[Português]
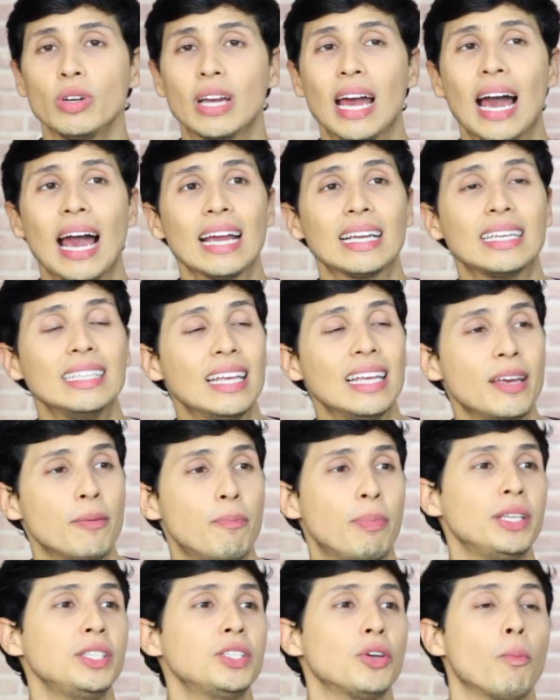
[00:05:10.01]
lugar que de
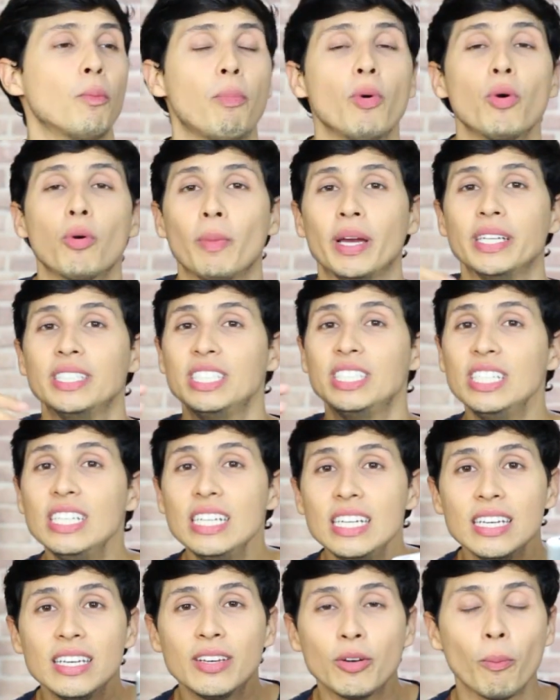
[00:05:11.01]
repente é um pouco mais
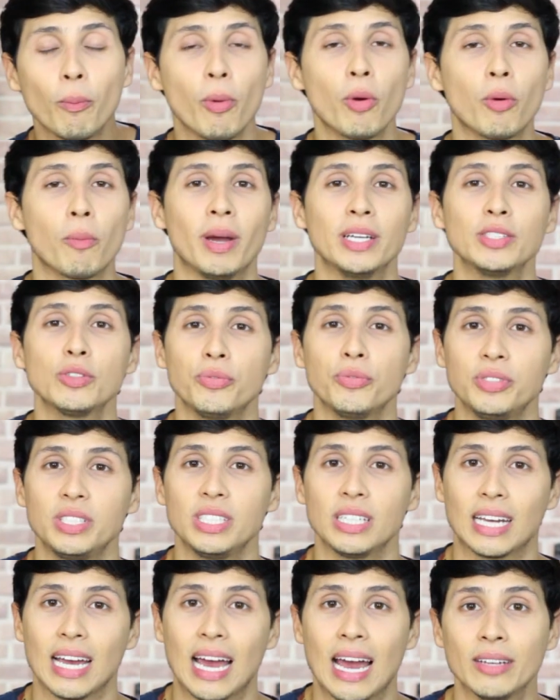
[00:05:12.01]
chique, um pouco mais
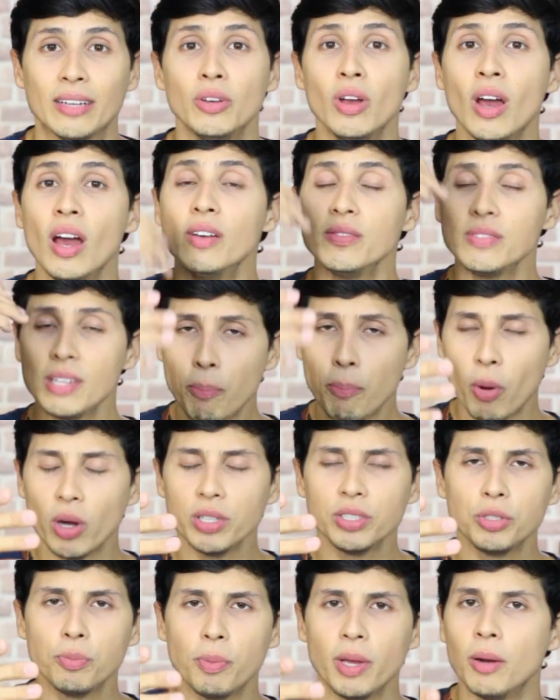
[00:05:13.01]
sofisticado, você
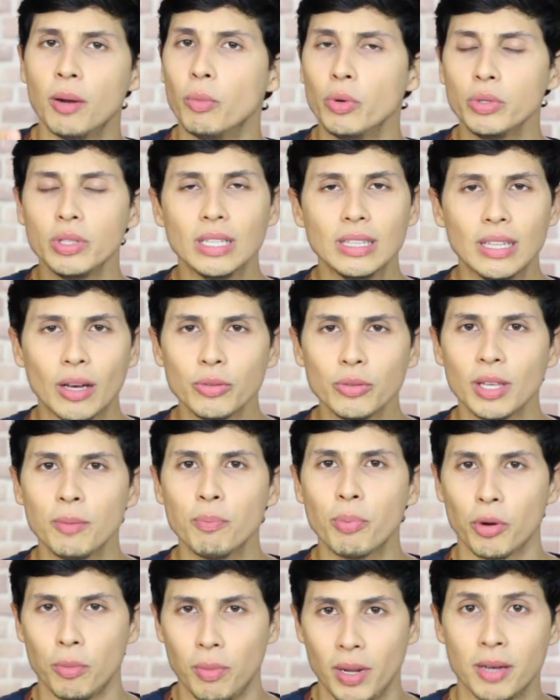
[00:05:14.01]
pode de bermuda, não tem
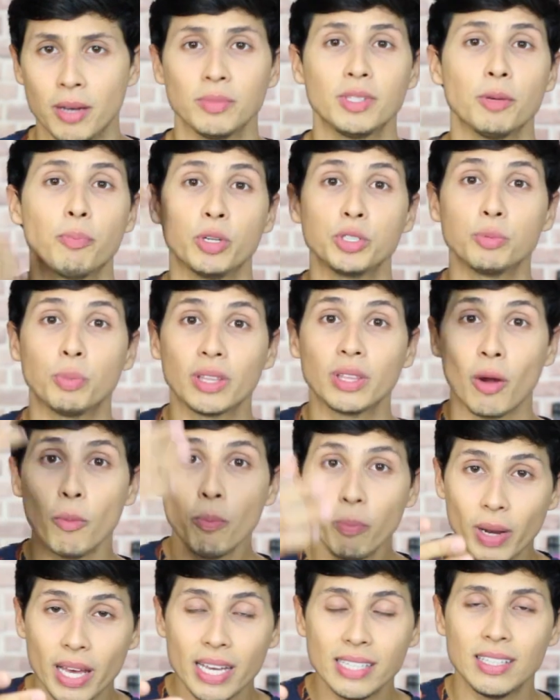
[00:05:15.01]
problema, você pode botar
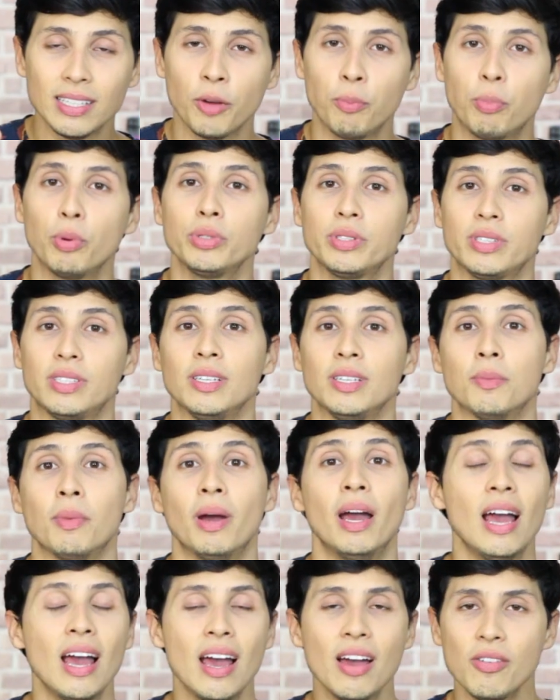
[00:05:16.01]
um blazer por
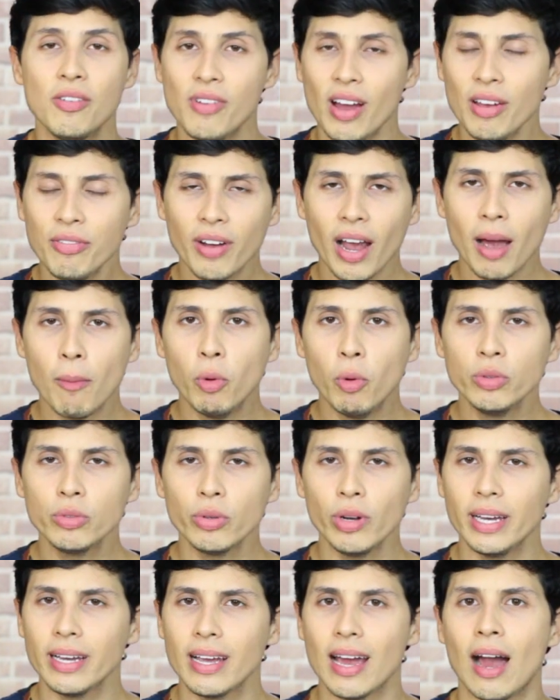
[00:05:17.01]
cima. Vai ficar
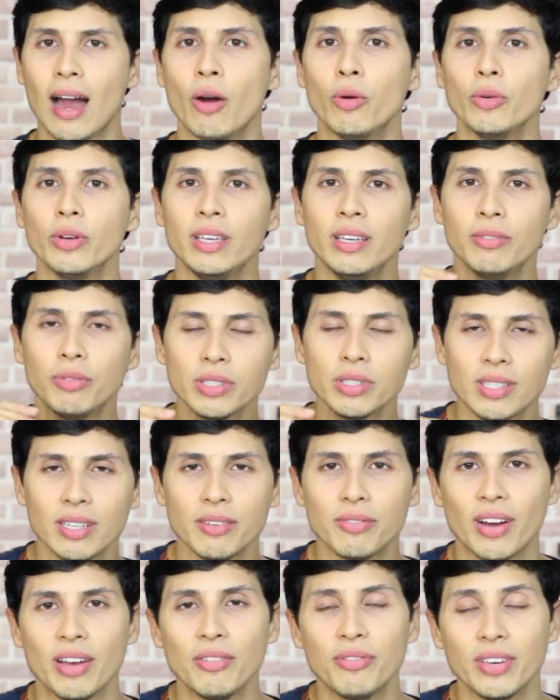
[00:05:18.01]
muito legal e você
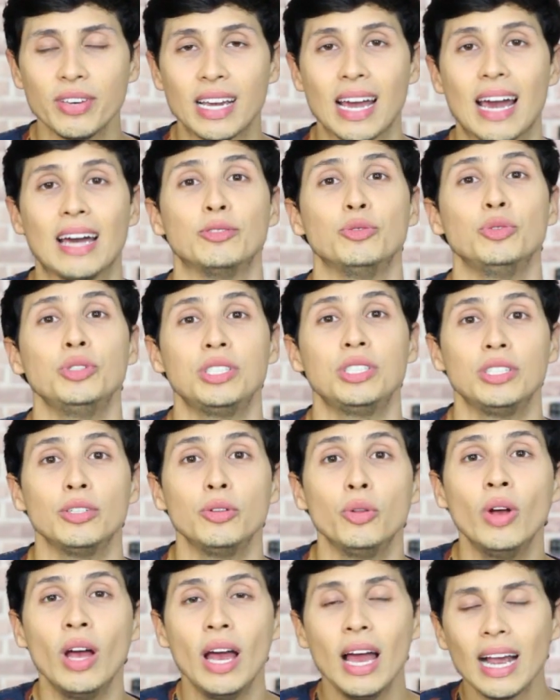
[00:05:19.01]
vai ficar no
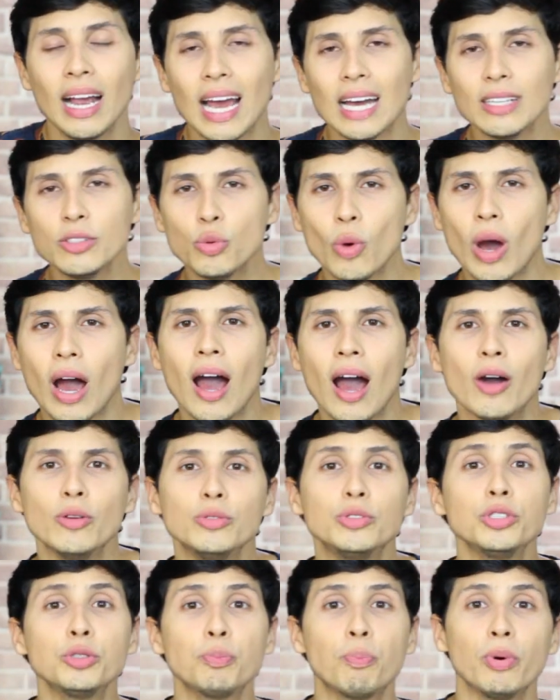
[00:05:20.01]
estilo
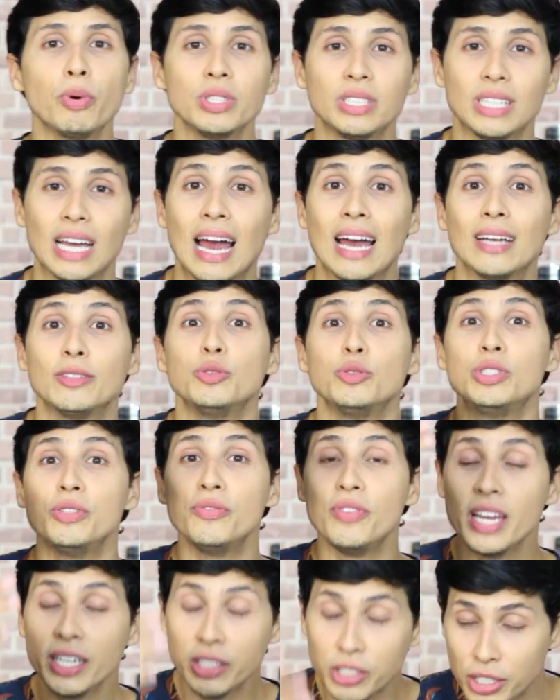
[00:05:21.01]
casual, despojado,
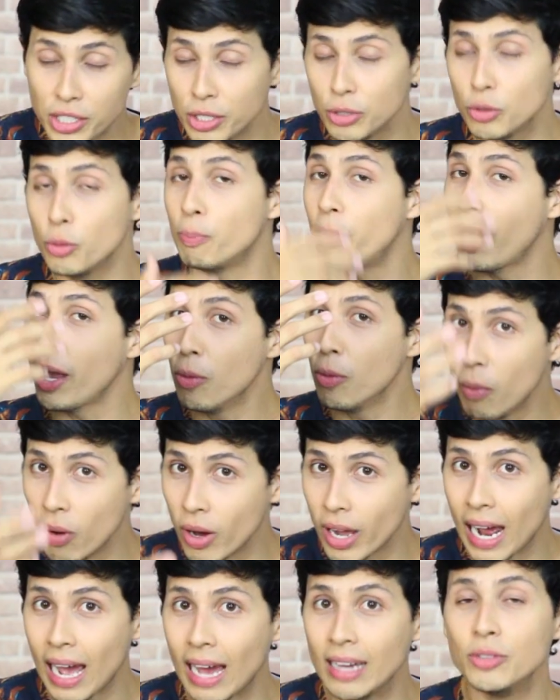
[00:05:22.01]
divertido, bem
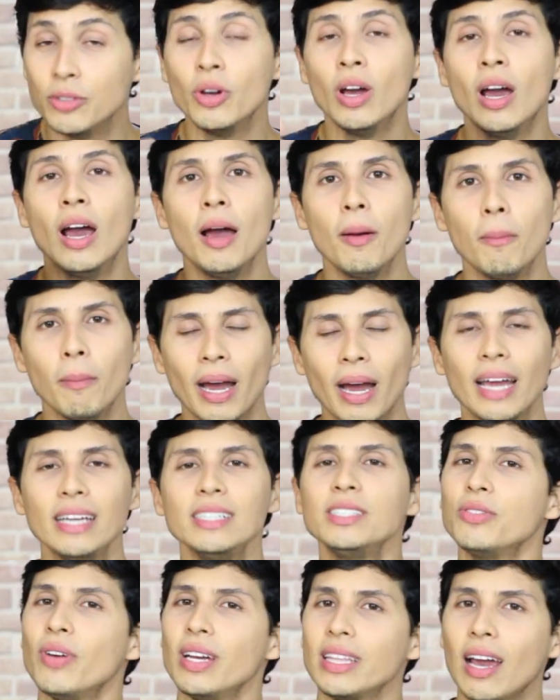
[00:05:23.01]
humorado,
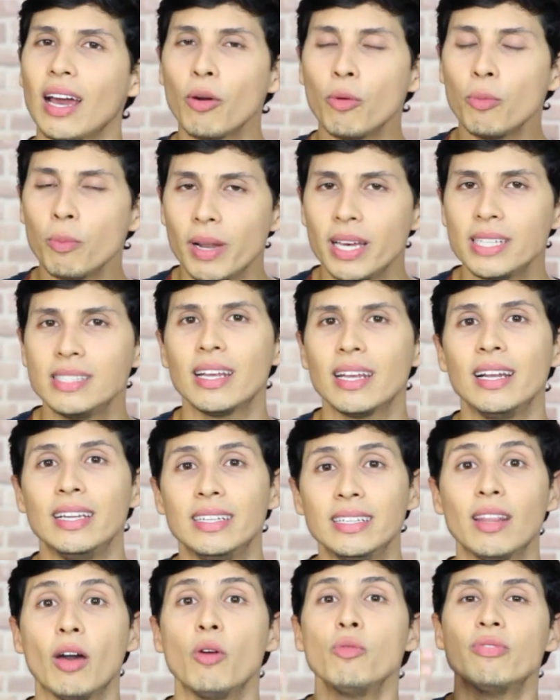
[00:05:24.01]
mas vai estar tá com um blazer
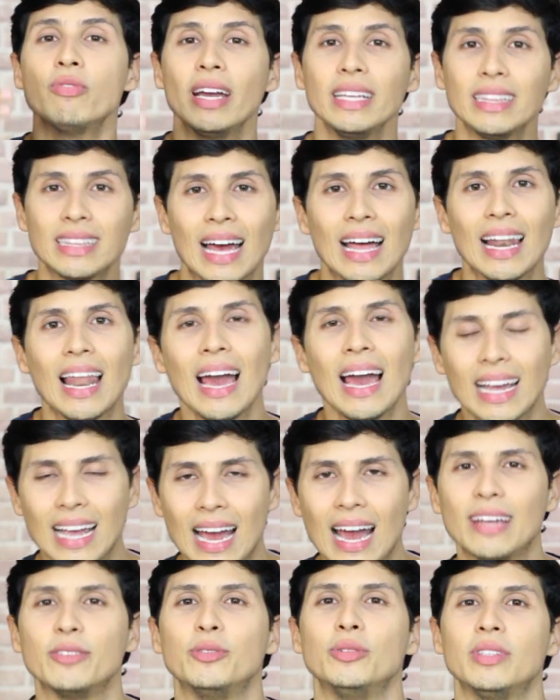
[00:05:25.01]
ali, não vai estar tá
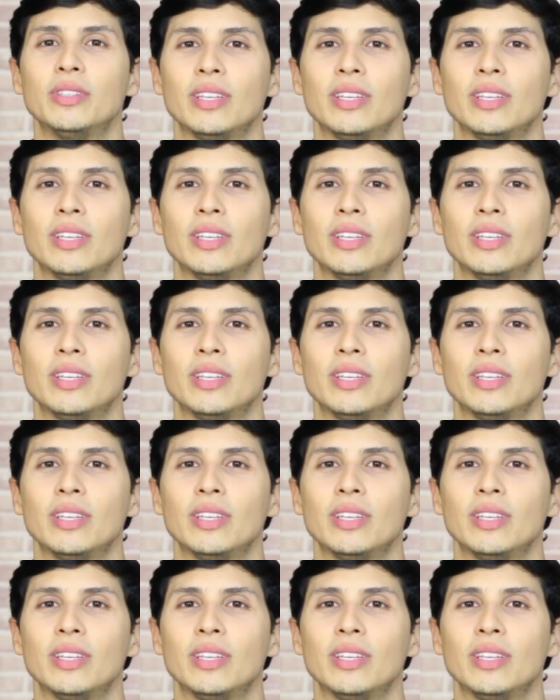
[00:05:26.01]
largado,